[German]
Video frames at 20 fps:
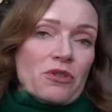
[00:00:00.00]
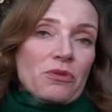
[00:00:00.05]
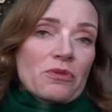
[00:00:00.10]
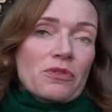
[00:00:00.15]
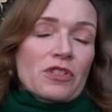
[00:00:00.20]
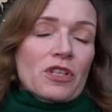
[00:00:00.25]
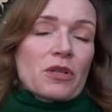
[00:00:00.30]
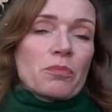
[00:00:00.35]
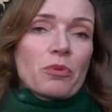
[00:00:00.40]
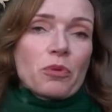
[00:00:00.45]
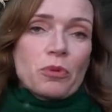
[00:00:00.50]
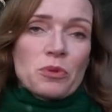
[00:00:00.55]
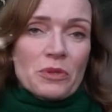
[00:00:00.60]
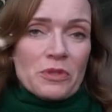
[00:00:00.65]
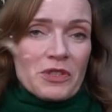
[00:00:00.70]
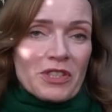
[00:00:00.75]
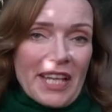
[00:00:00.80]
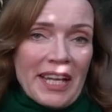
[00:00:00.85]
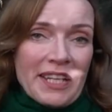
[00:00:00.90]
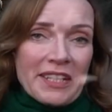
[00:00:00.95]
unsere
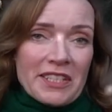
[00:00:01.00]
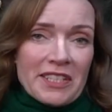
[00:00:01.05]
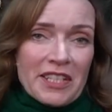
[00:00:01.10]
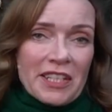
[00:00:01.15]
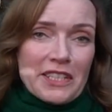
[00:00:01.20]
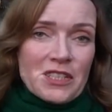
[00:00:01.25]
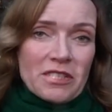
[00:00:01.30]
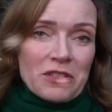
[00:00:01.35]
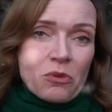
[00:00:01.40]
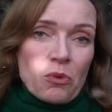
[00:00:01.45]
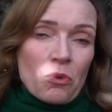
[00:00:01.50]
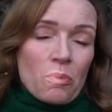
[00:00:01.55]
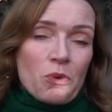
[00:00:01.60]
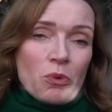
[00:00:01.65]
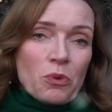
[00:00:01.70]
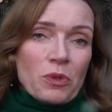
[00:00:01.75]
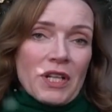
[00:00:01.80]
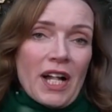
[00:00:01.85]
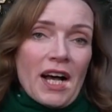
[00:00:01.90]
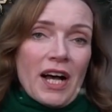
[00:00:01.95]
Produzentin
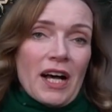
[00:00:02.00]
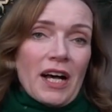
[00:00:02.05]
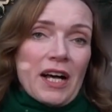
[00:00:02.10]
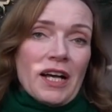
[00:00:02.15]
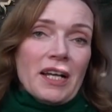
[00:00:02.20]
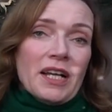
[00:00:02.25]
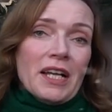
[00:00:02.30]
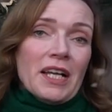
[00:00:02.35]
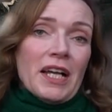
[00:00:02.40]
oder